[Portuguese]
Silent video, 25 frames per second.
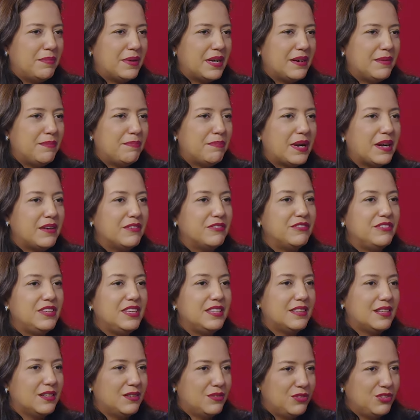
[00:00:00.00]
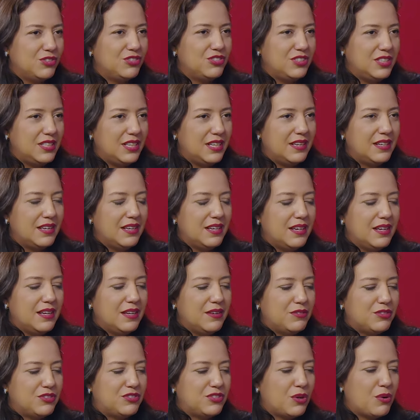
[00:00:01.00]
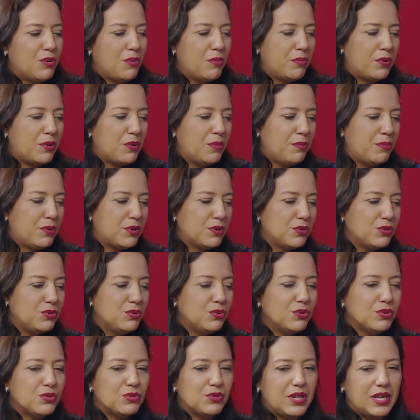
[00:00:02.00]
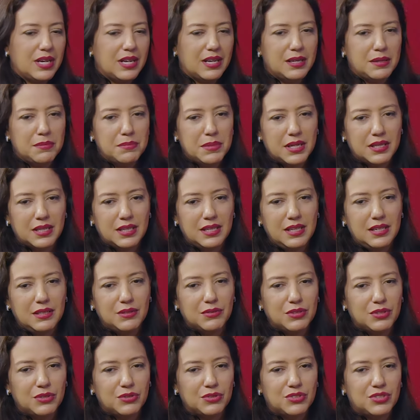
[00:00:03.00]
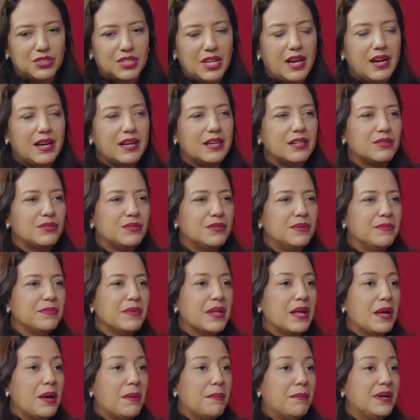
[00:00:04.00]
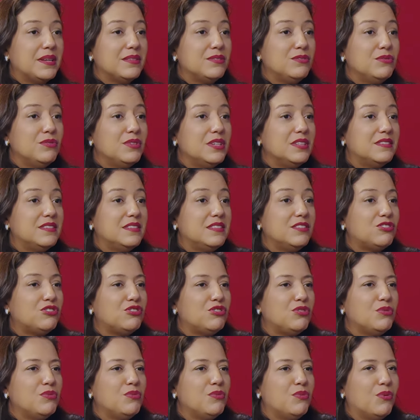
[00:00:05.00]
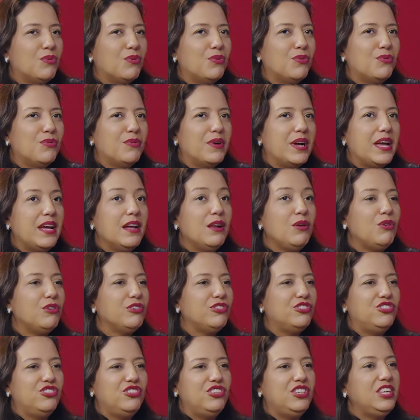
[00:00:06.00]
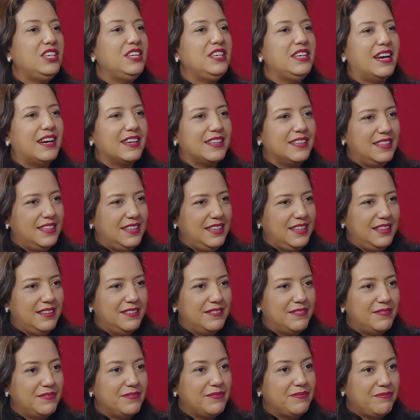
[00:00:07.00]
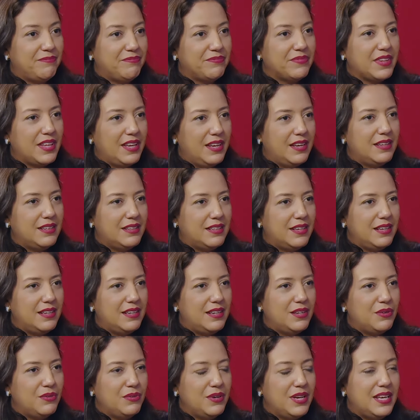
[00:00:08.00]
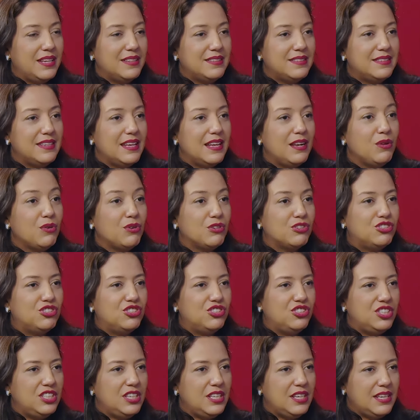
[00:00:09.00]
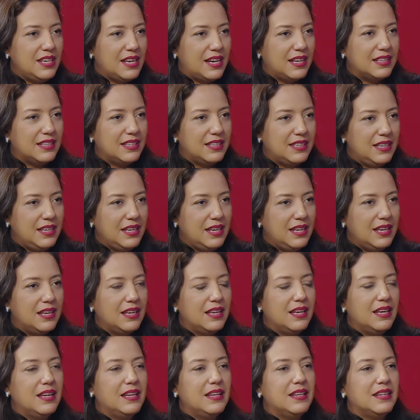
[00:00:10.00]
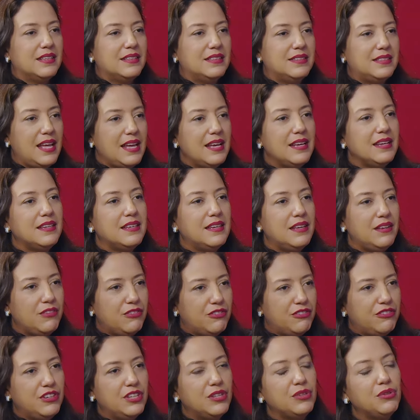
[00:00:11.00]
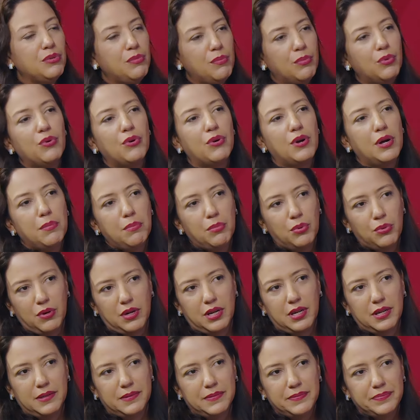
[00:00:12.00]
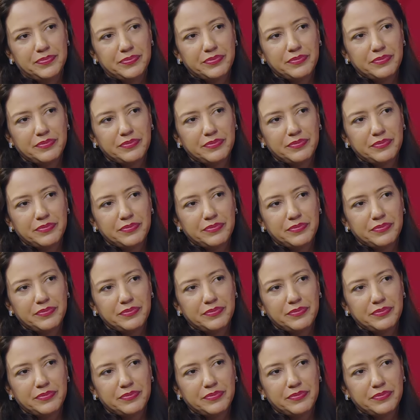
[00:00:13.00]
a vida hoje, né? Você comprou um produto, reclame aqui, não deu certo, mas não existe um, um elogio aqui. Sim. Entendeu? Esse elogio aqui tem que vir do boca a boca.